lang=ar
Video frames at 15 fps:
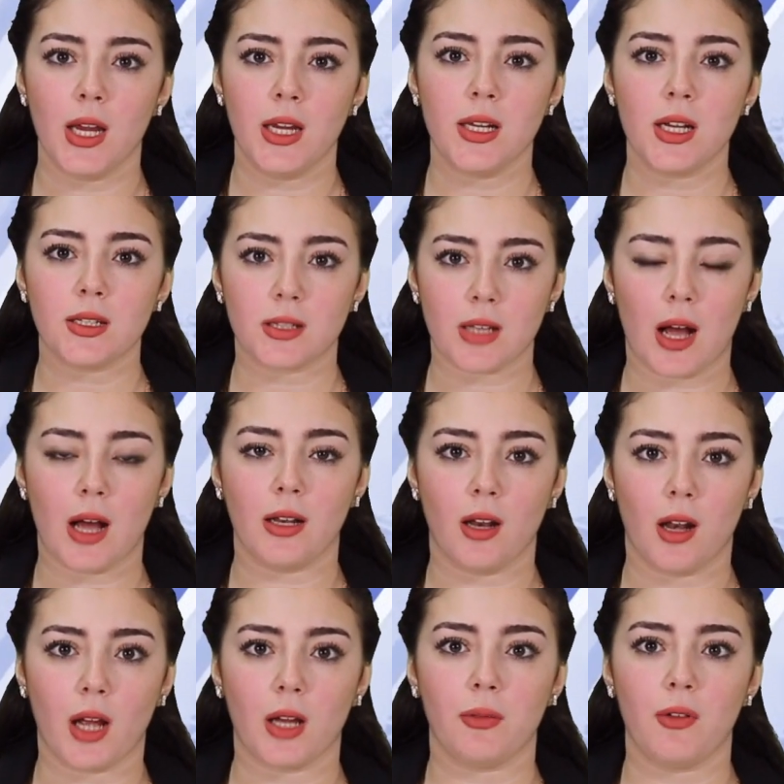يسعى
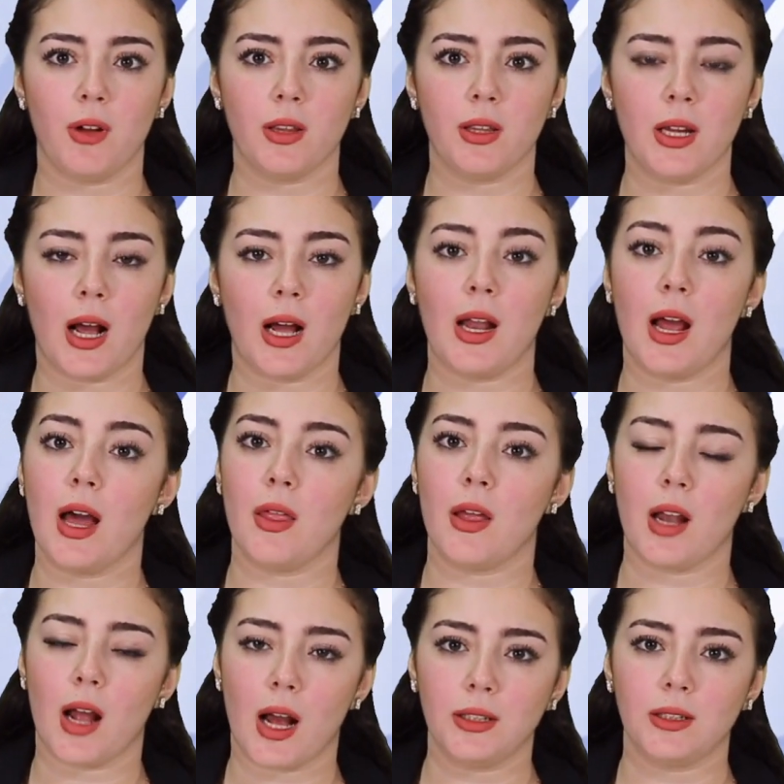للحفاظ على هذا
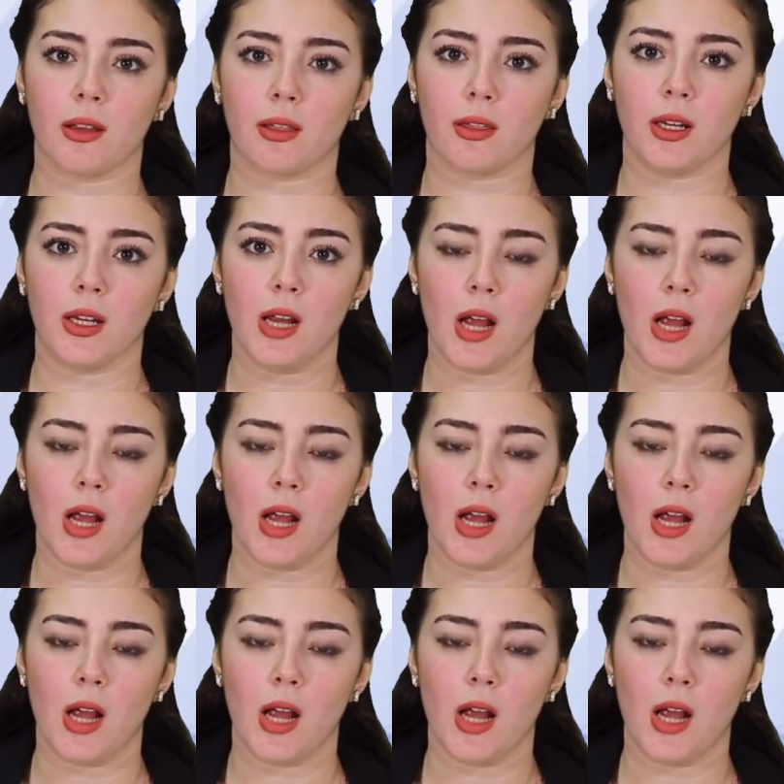الحدث